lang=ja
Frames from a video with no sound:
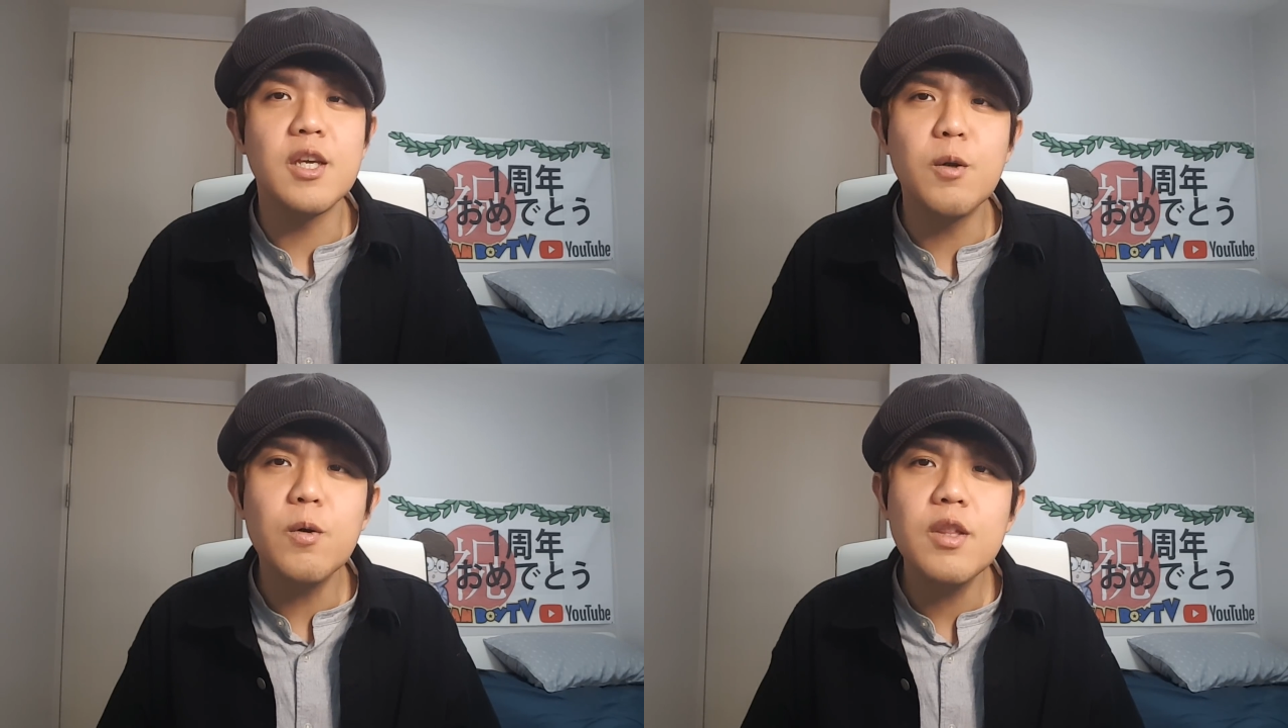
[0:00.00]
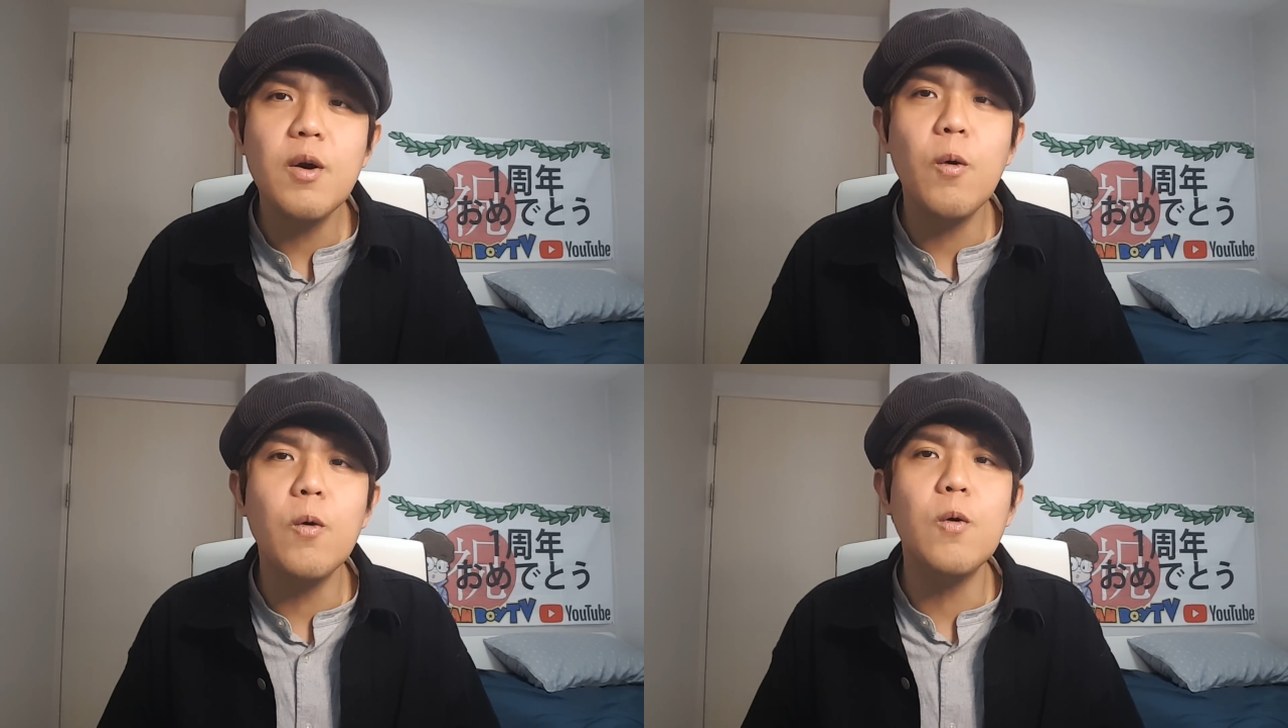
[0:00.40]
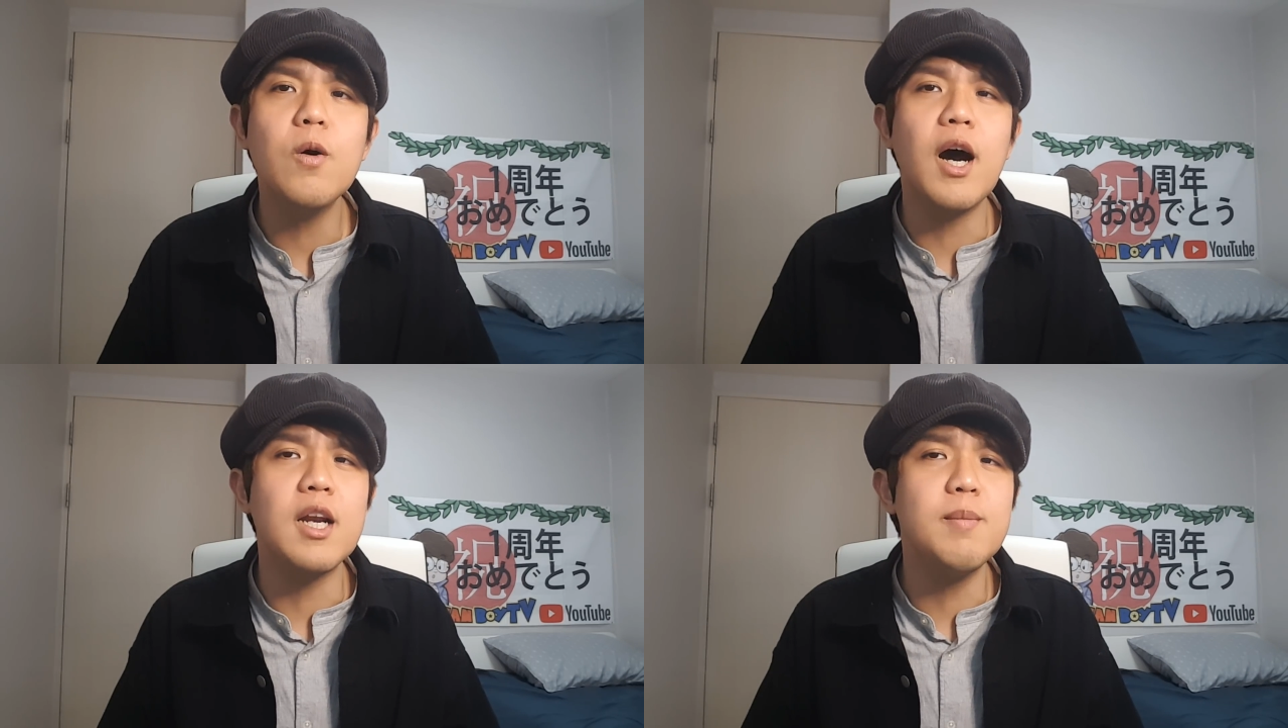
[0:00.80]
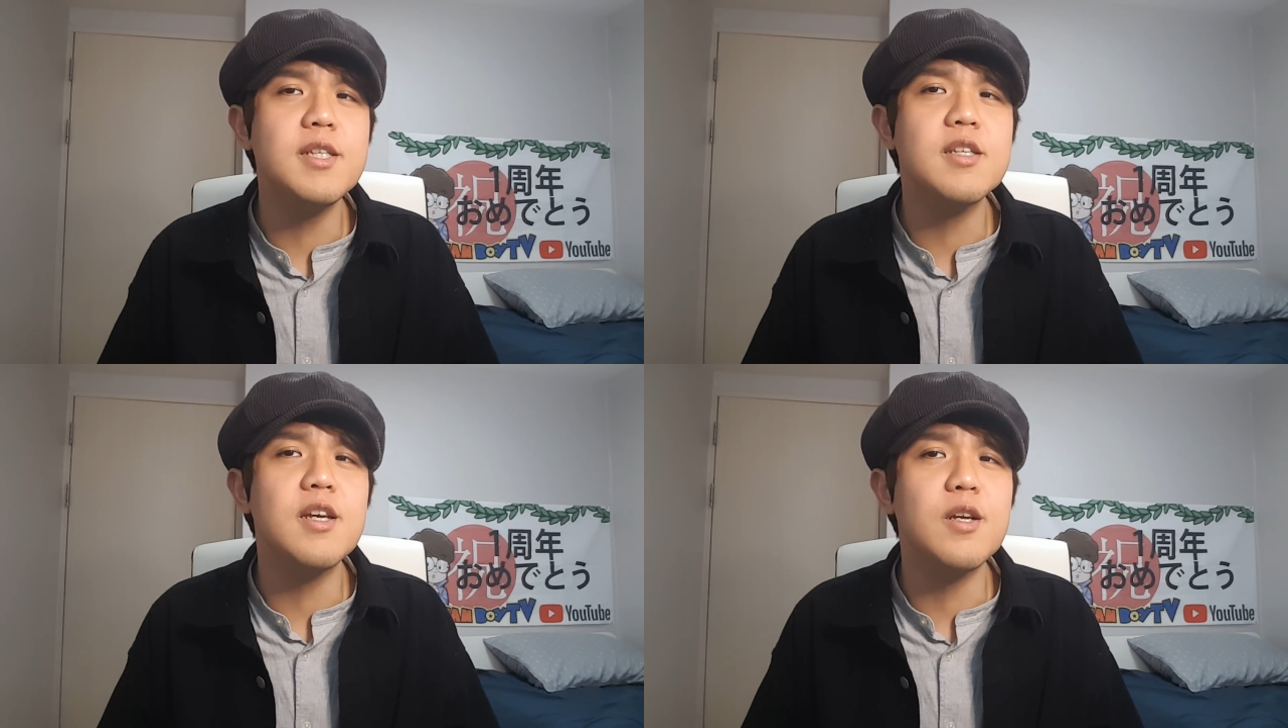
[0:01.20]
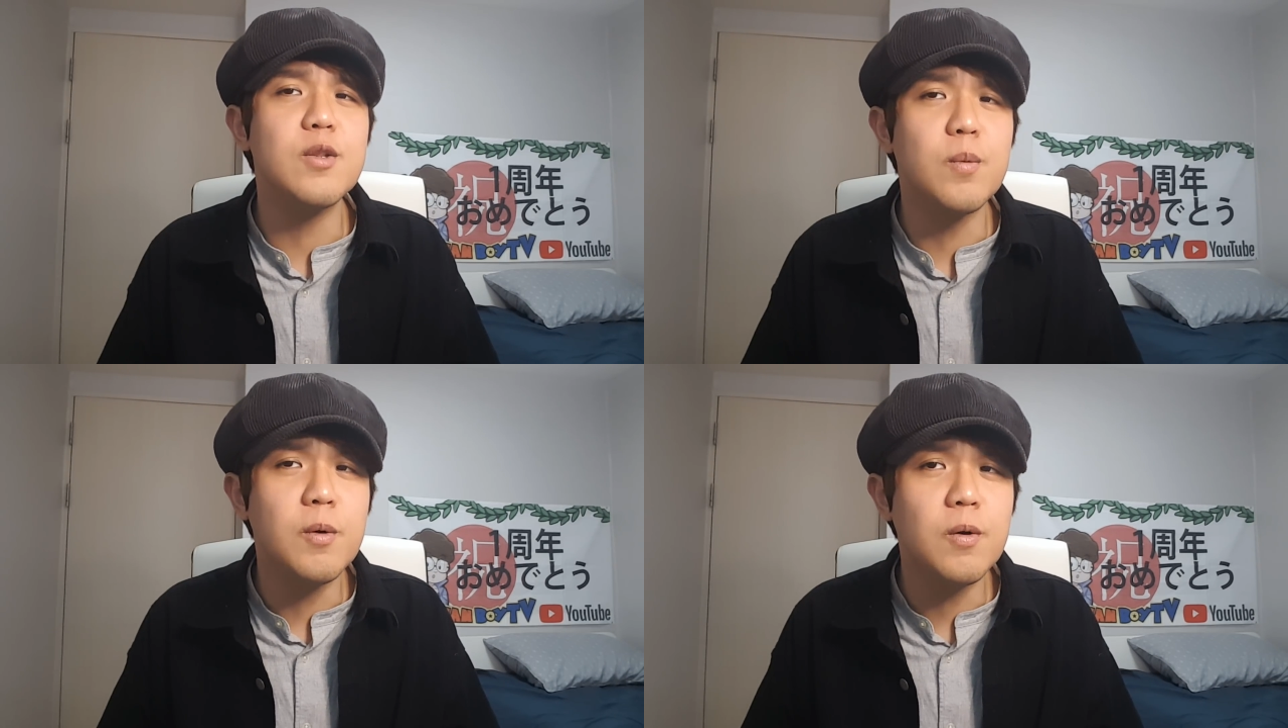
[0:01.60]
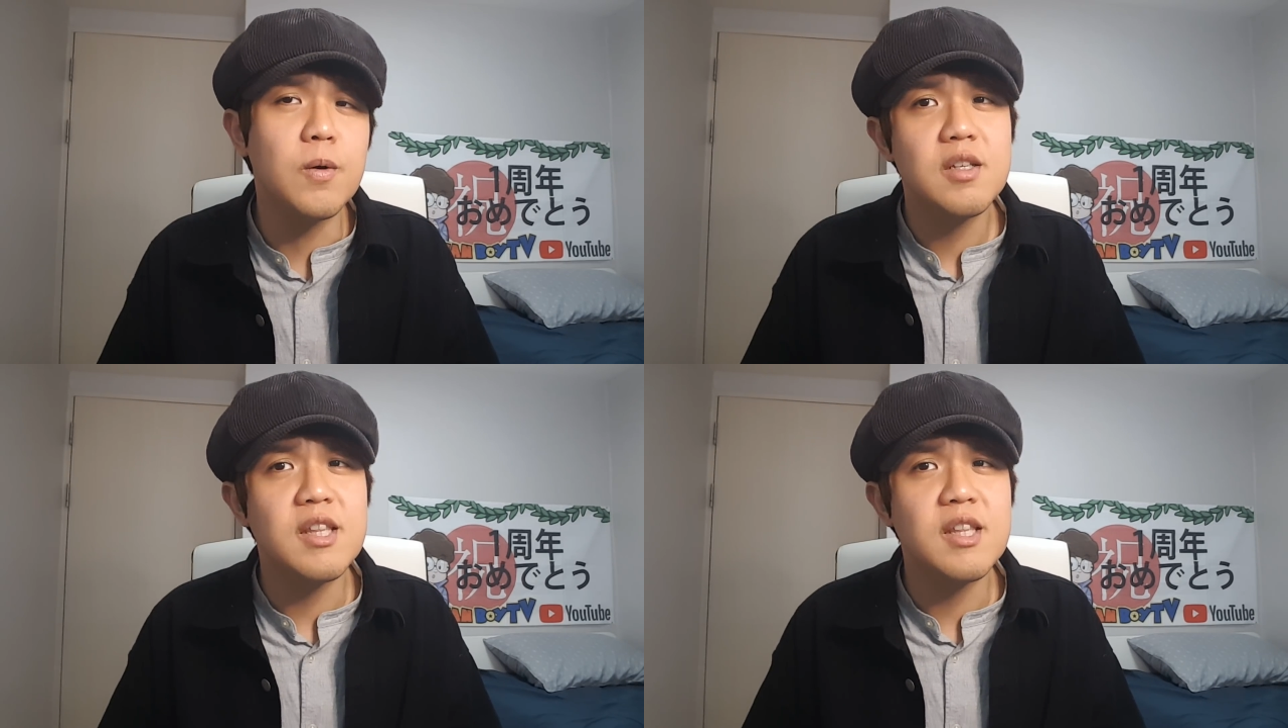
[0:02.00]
いろんな方法がありますけれども、